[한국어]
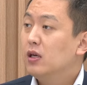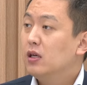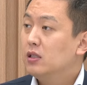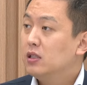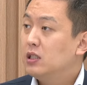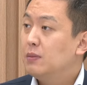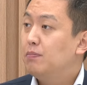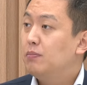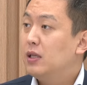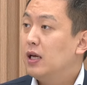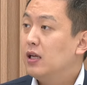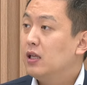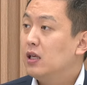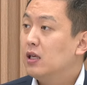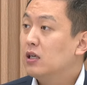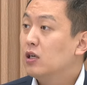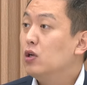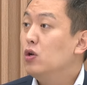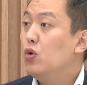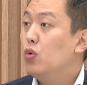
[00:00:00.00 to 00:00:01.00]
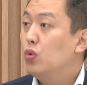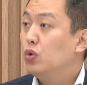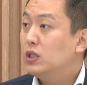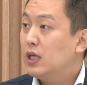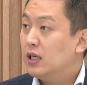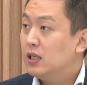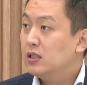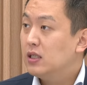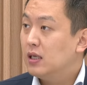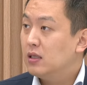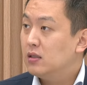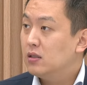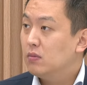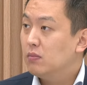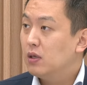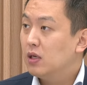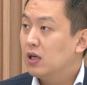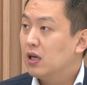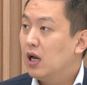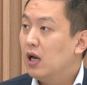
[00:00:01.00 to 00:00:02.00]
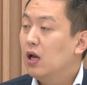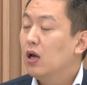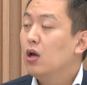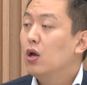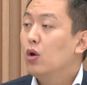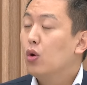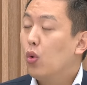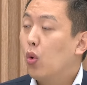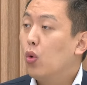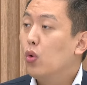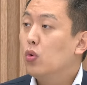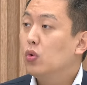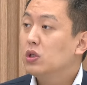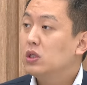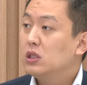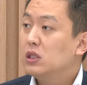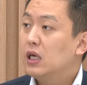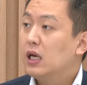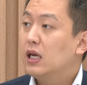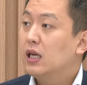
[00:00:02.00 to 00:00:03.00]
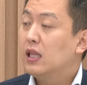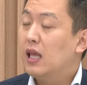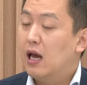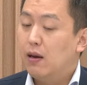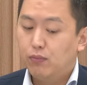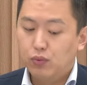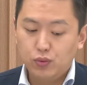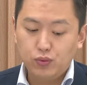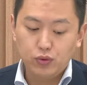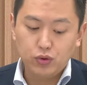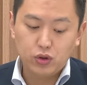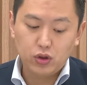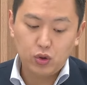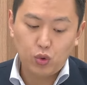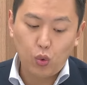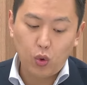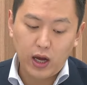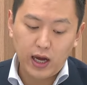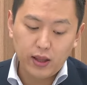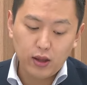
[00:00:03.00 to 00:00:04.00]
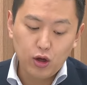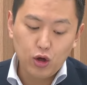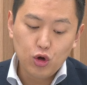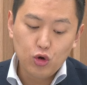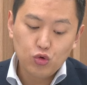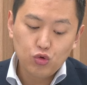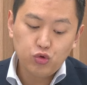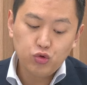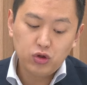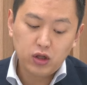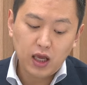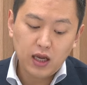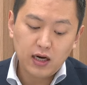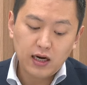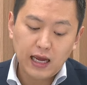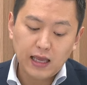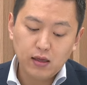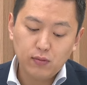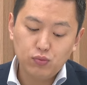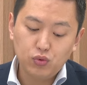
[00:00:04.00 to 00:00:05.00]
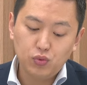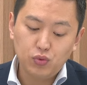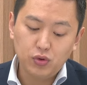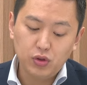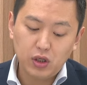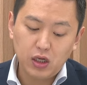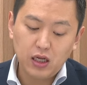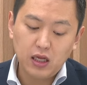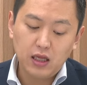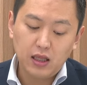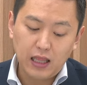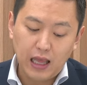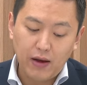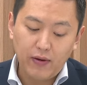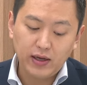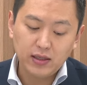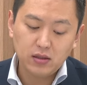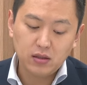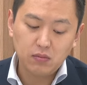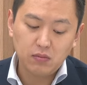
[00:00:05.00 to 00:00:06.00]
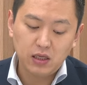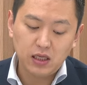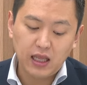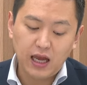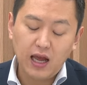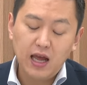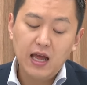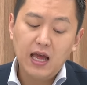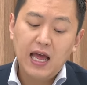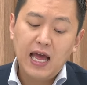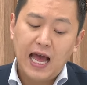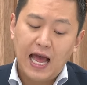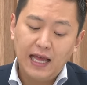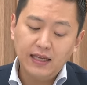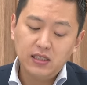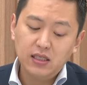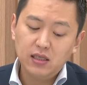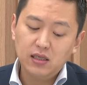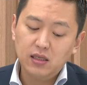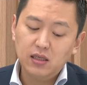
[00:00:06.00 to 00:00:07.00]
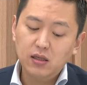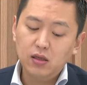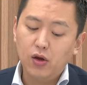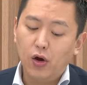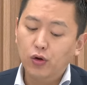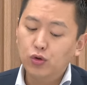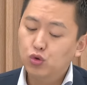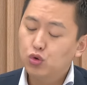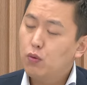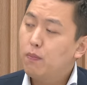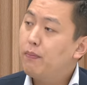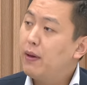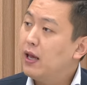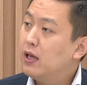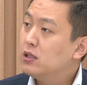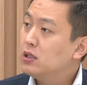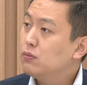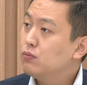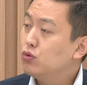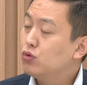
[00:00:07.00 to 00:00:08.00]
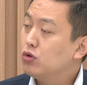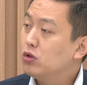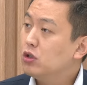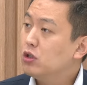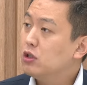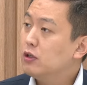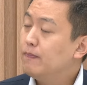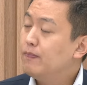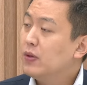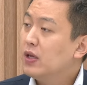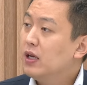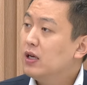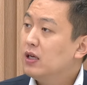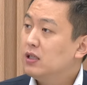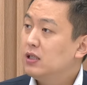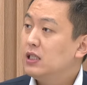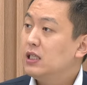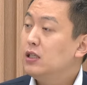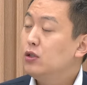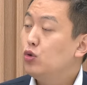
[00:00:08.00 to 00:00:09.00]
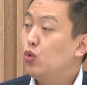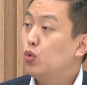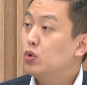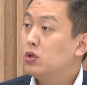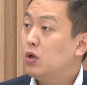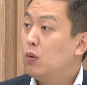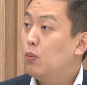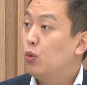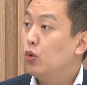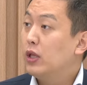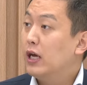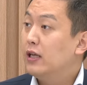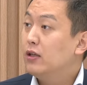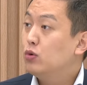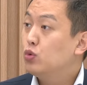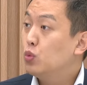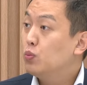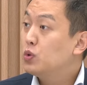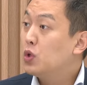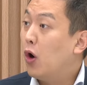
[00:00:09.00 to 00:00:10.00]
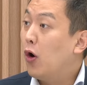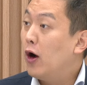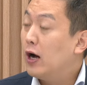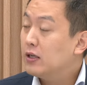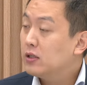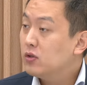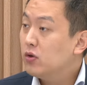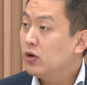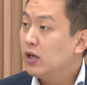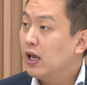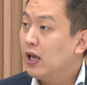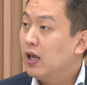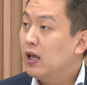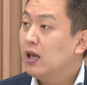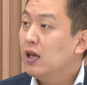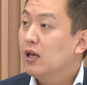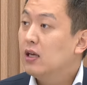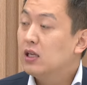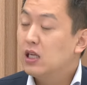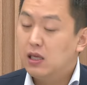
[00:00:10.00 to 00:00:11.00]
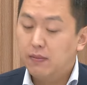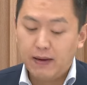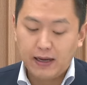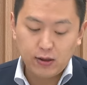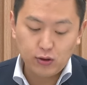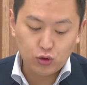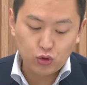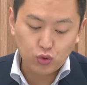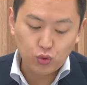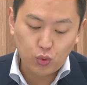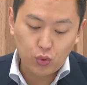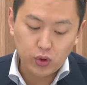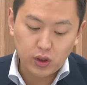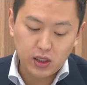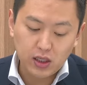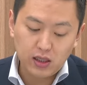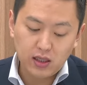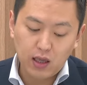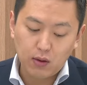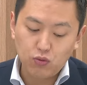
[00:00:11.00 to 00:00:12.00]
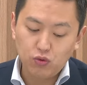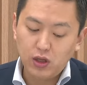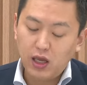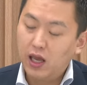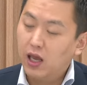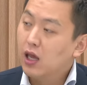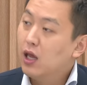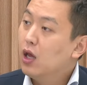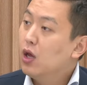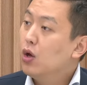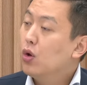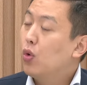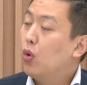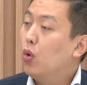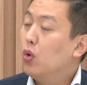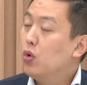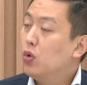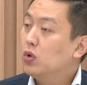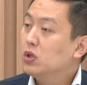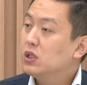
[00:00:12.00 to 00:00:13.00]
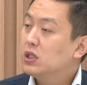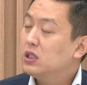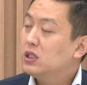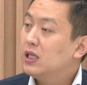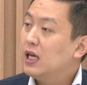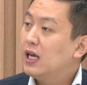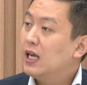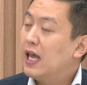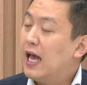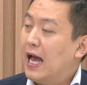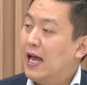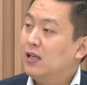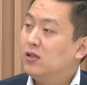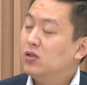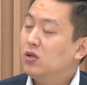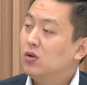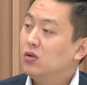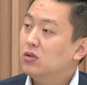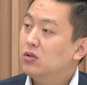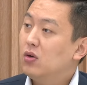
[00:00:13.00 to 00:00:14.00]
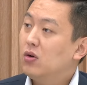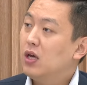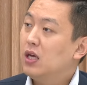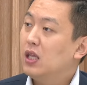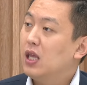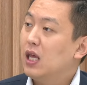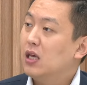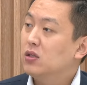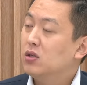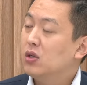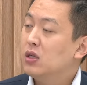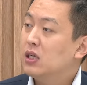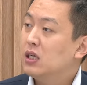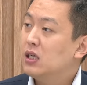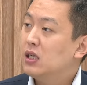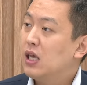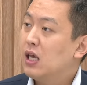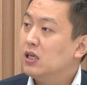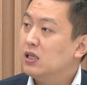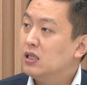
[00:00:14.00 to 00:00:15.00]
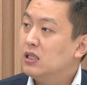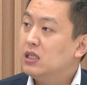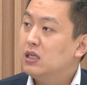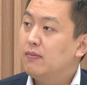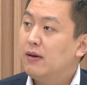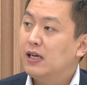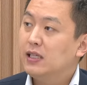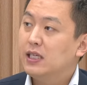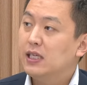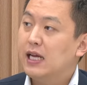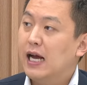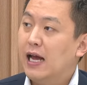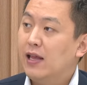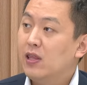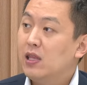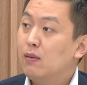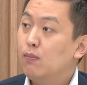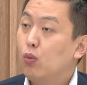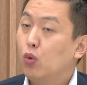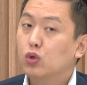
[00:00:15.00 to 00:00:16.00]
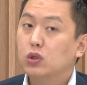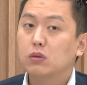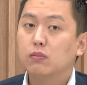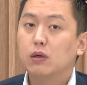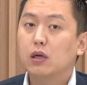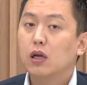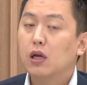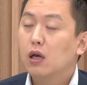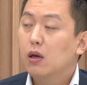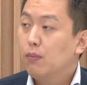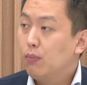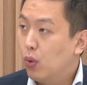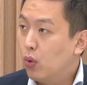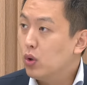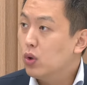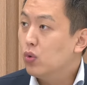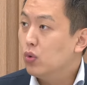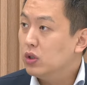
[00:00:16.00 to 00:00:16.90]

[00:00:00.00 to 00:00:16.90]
집단이 근로자지 않습니까? 그렇죠. 고용 시장에 대한 부분 또한 음. 후퇴를 하는 부분들이 나왔습니다. 아직은 연준 베이지북은 신속성보다는 좀 정확성에 음. 기반을 두고 있기 때문에 음. 고용 시장의 안정성에 대해서는 크게 의심하지는 않는 모습을 보이고